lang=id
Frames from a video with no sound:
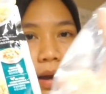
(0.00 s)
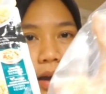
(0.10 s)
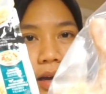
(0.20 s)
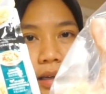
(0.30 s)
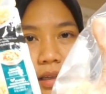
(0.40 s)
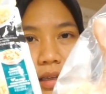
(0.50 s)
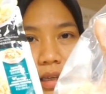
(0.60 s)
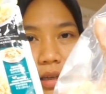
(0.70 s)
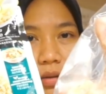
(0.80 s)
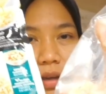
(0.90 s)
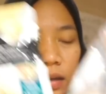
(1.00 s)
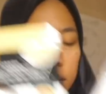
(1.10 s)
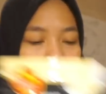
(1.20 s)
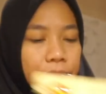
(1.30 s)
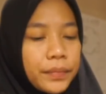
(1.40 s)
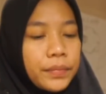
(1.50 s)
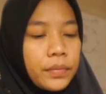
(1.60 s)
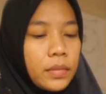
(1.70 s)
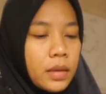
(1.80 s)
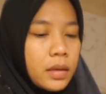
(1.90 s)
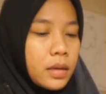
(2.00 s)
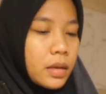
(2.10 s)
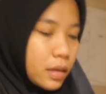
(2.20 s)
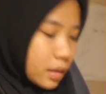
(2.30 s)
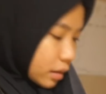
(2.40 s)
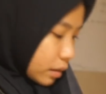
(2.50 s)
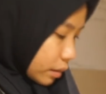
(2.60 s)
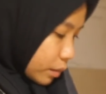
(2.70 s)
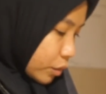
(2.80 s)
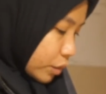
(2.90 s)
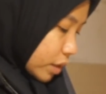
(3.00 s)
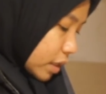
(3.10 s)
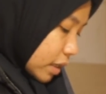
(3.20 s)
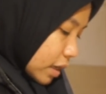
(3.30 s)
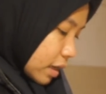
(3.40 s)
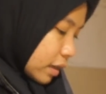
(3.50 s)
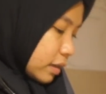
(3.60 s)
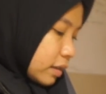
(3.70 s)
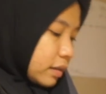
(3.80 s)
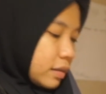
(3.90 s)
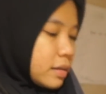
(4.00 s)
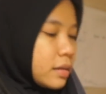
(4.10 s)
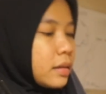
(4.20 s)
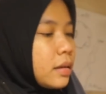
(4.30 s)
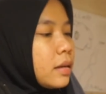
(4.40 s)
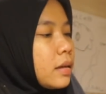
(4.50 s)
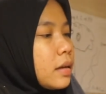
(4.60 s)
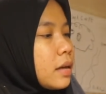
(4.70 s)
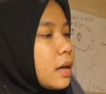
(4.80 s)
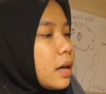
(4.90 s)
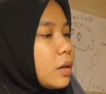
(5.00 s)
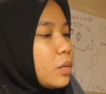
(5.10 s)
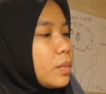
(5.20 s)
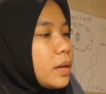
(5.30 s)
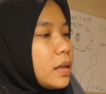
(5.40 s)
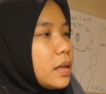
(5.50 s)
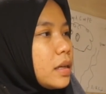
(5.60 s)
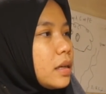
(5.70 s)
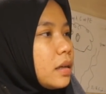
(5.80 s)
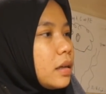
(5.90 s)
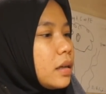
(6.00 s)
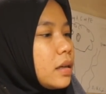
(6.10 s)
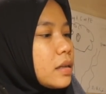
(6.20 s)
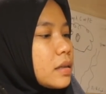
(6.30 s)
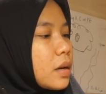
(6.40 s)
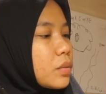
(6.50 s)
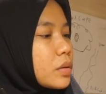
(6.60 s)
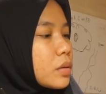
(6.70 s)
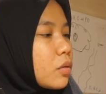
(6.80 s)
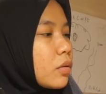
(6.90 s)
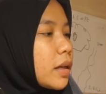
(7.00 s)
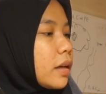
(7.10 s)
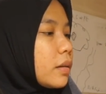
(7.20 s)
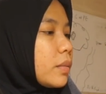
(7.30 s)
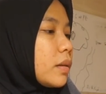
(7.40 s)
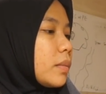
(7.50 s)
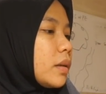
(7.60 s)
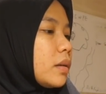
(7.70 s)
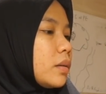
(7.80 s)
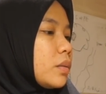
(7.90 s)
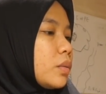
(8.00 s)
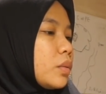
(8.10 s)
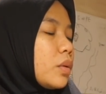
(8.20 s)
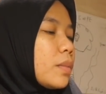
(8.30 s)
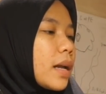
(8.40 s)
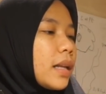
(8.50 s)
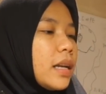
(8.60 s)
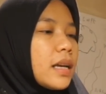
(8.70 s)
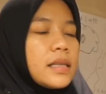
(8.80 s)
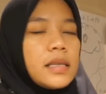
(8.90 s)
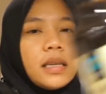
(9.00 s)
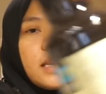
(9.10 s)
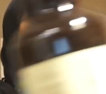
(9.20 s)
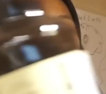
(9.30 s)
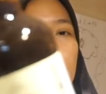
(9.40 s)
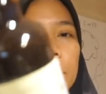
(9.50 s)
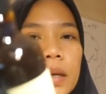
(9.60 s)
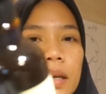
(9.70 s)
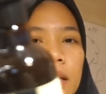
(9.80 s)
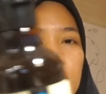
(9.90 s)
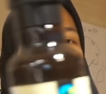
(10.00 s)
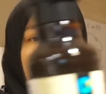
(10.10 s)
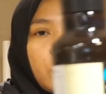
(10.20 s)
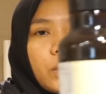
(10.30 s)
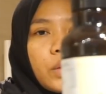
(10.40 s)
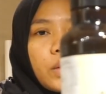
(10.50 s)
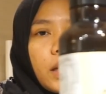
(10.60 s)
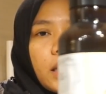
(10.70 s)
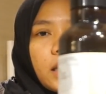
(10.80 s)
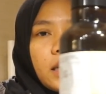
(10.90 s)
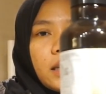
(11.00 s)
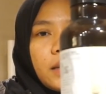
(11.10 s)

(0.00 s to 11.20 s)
paha ini oke okay? kemudian aku beli ini saus Korea teman-teman untuk marinasi sapi ya tuh ini,